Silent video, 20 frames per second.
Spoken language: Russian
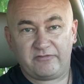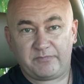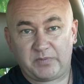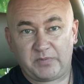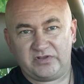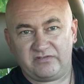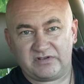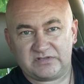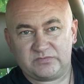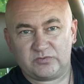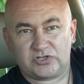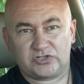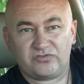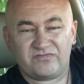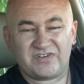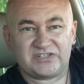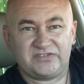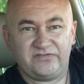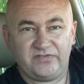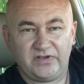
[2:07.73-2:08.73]
Вполне возможно,
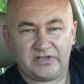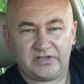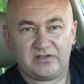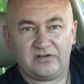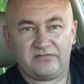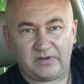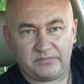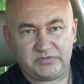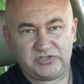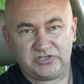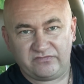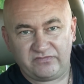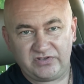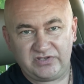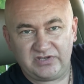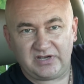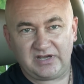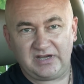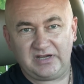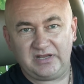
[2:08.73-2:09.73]
что ваш двигатель вообще в
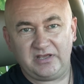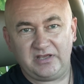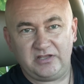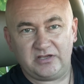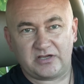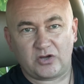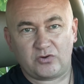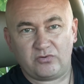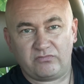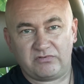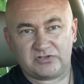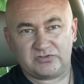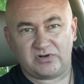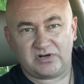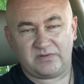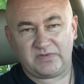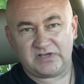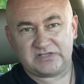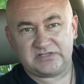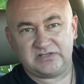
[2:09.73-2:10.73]
идеале и никакого
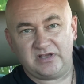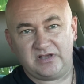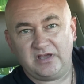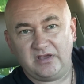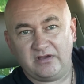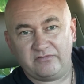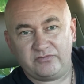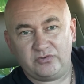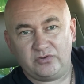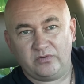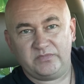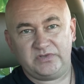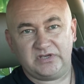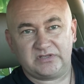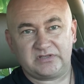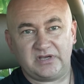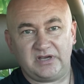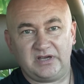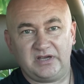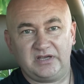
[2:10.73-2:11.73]
жора масла в нем
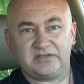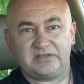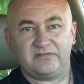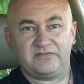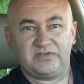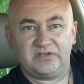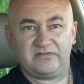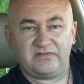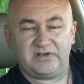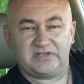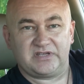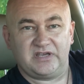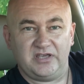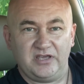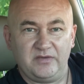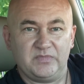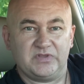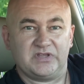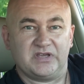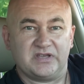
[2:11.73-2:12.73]
нет. А это виновато
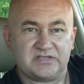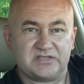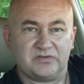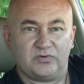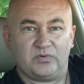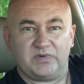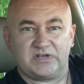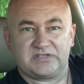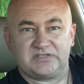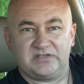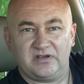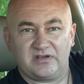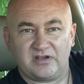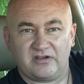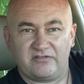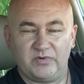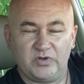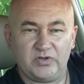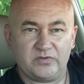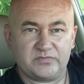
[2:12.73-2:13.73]
именно само масло,
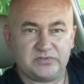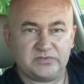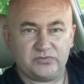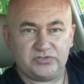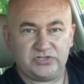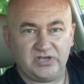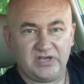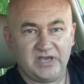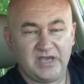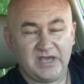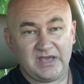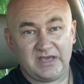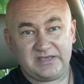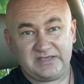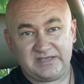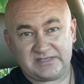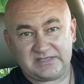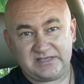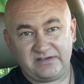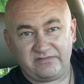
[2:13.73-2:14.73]
как в моем случае.
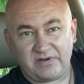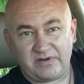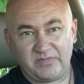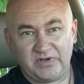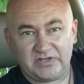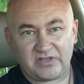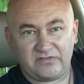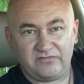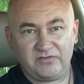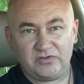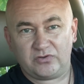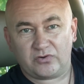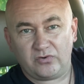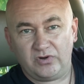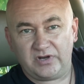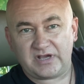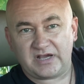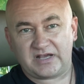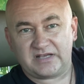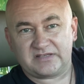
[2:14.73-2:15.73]
Если вам этот
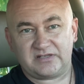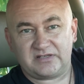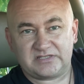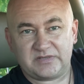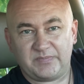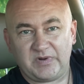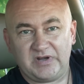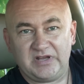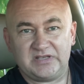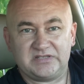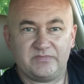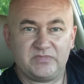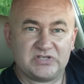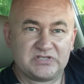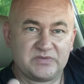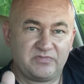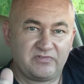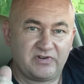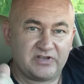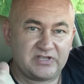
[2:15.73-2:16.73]
видеоролик оказался полезным,
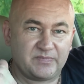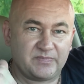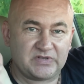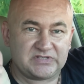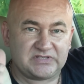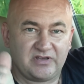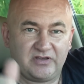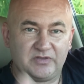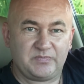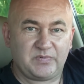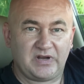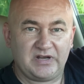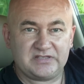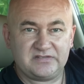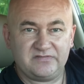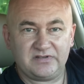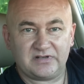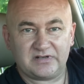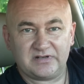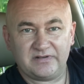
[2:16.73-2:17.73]
не забывайте поставить
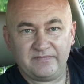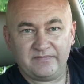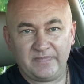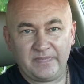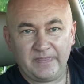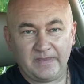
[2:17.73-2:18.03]
палец вверх.